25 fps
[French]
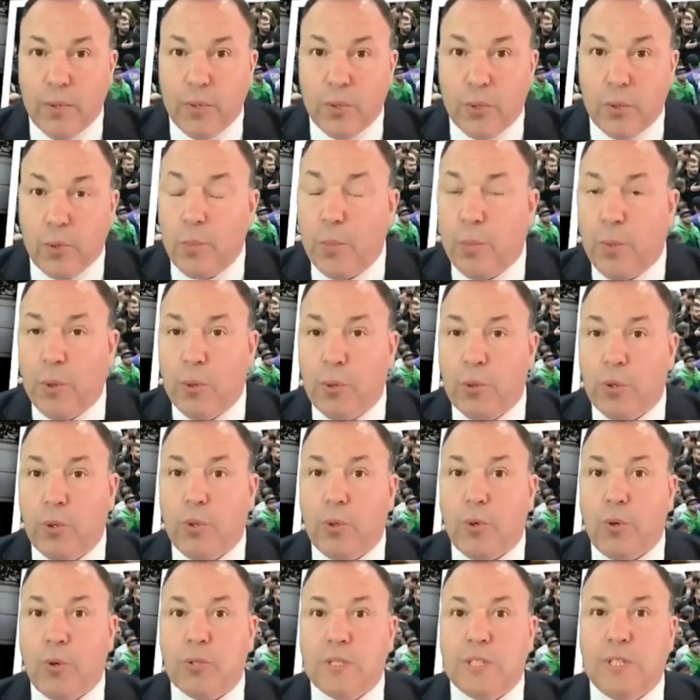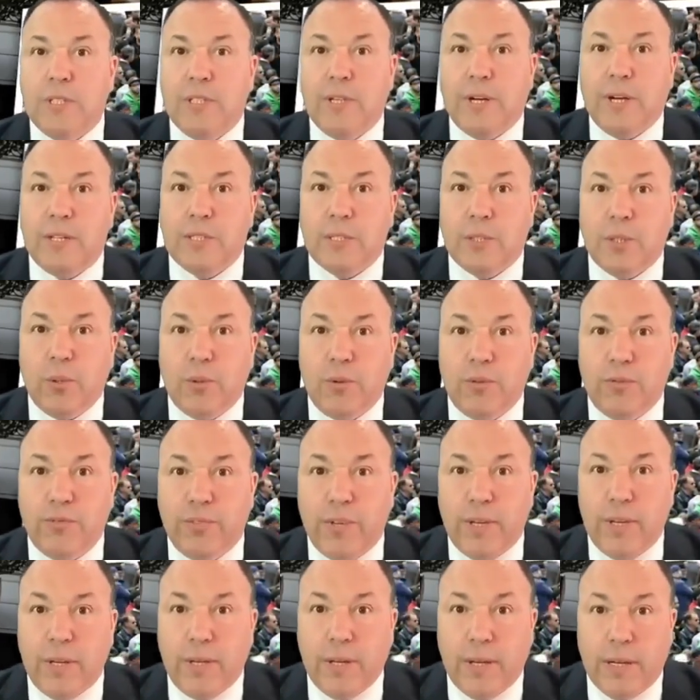Ce manque de considération
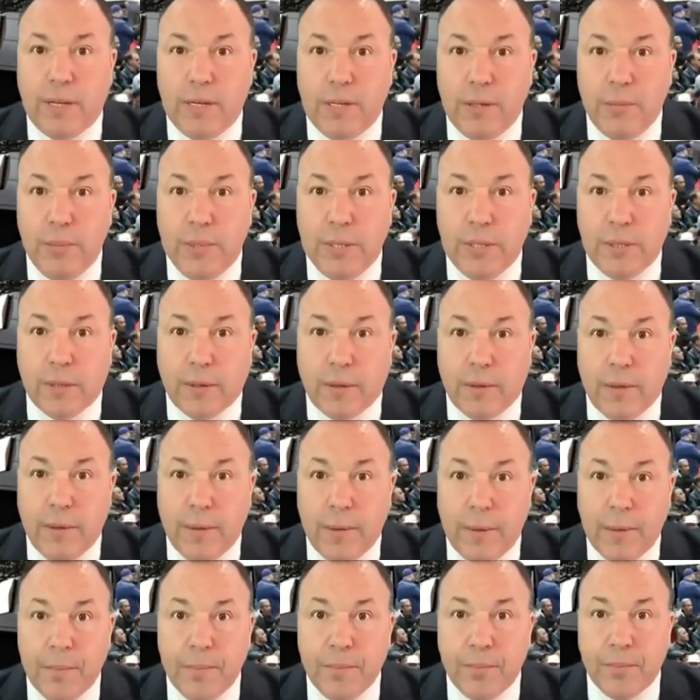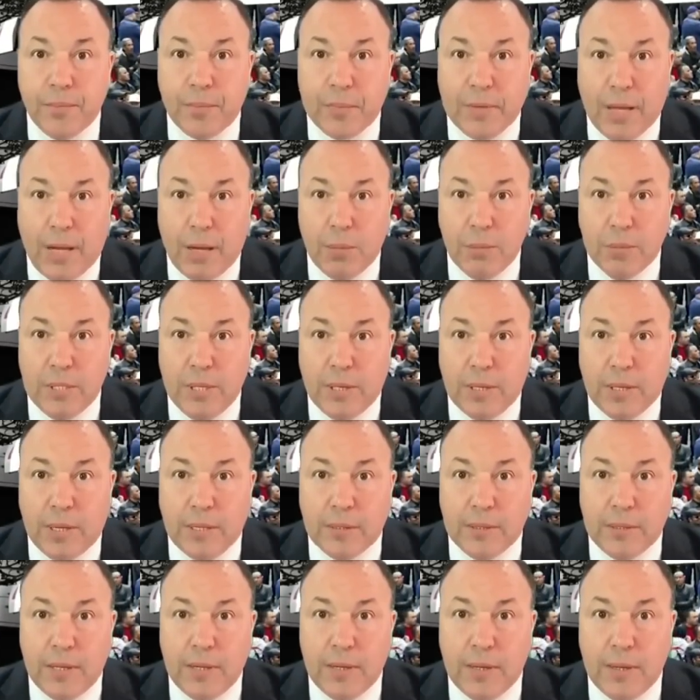fait à l'émir
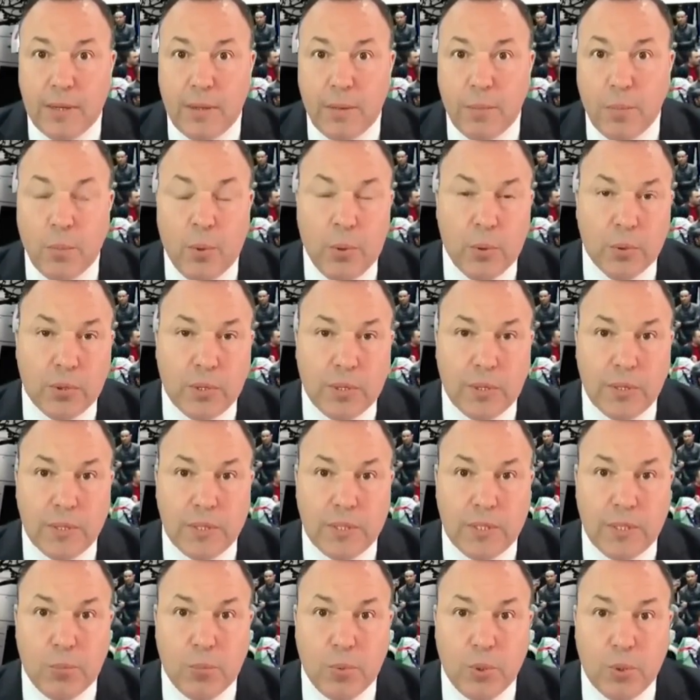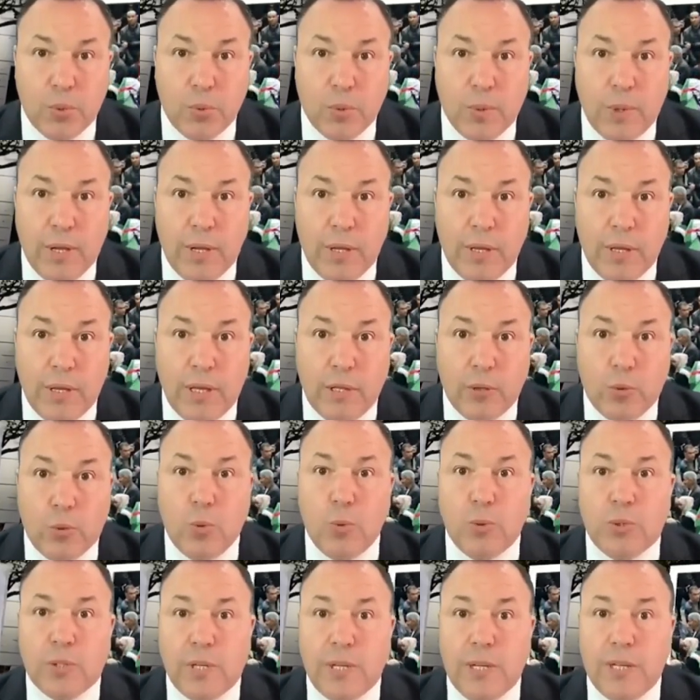Abdelkader montre ses besoins et
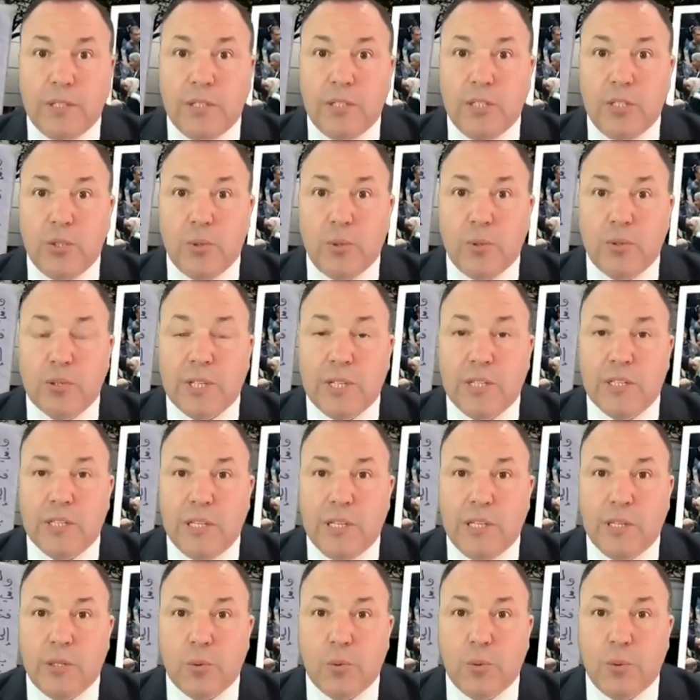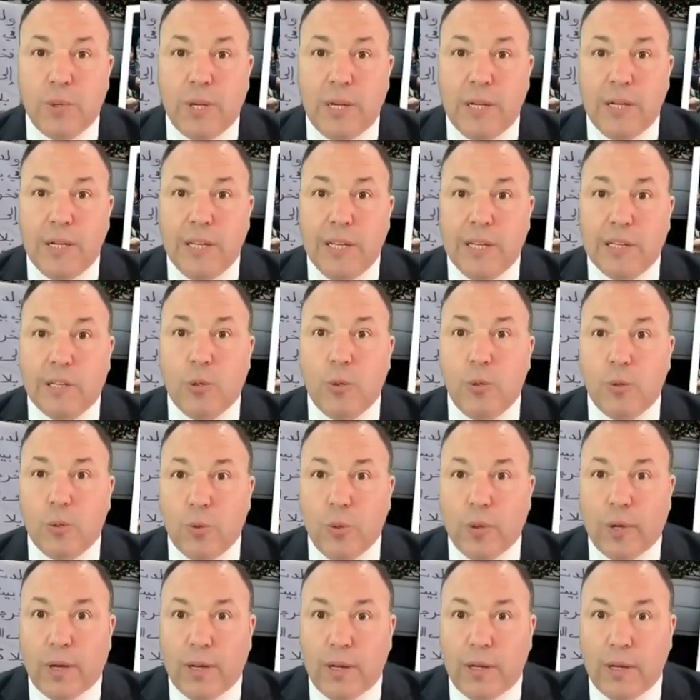toute l'indigence intellectuelle et
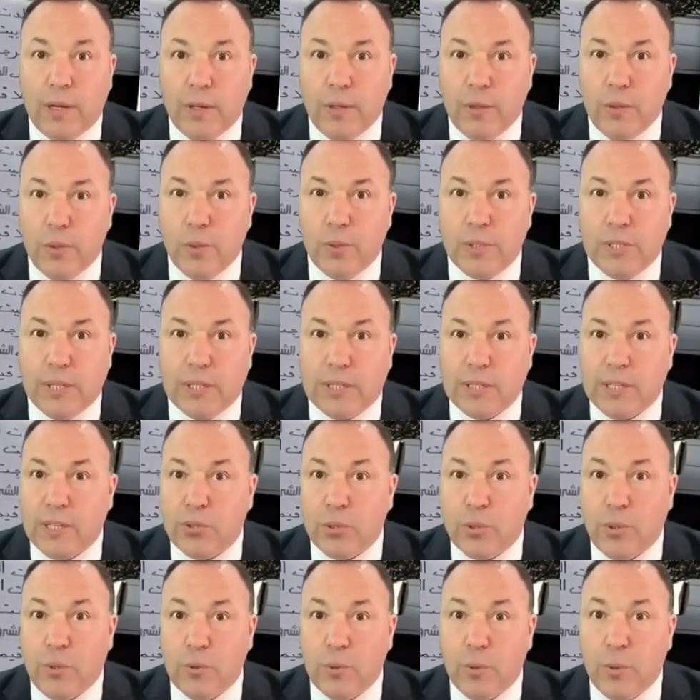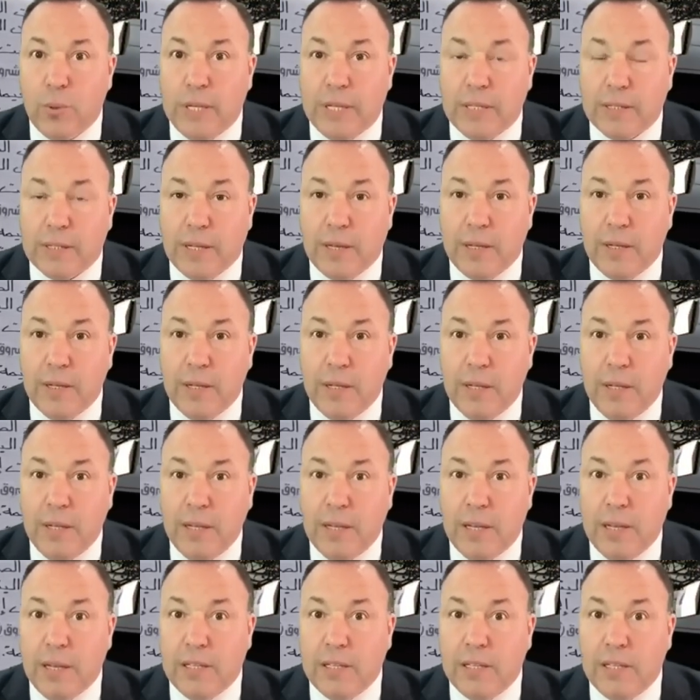culturelle de cet agent de l'État
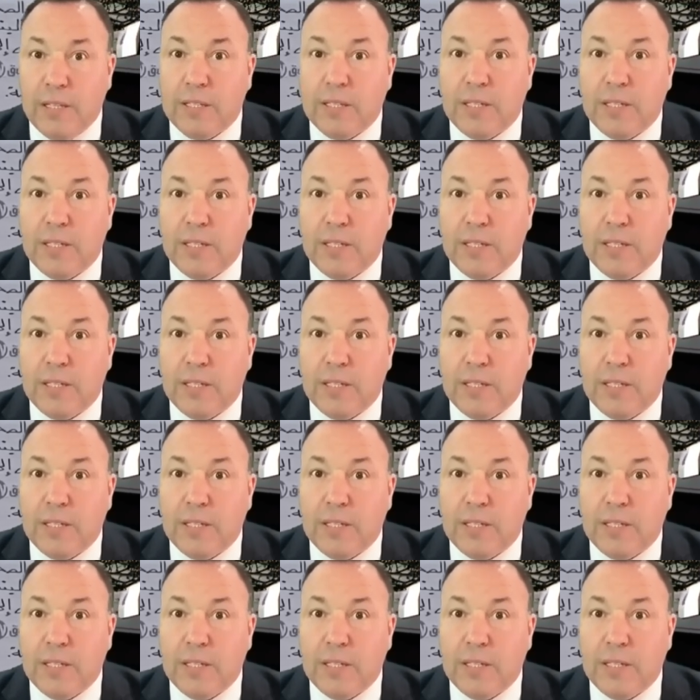et de